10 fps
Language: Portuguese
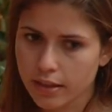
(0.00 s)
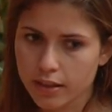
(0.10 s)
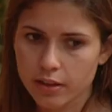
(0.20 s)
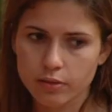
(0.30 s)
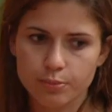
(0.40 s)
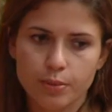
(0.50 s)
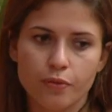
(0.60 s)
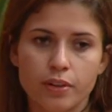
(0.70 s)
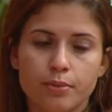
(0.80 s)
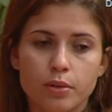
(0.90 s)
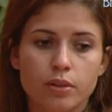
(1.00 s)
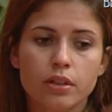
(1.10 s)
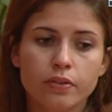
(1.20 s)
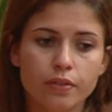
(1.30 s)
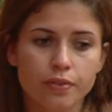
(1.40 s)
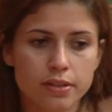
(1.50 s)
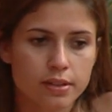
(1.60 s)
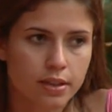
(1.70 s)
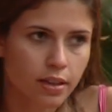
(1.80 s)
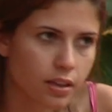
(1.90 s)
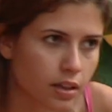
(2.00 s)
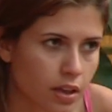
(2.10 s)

não. Porque eu falei, meu, o que, que eu vou fazer?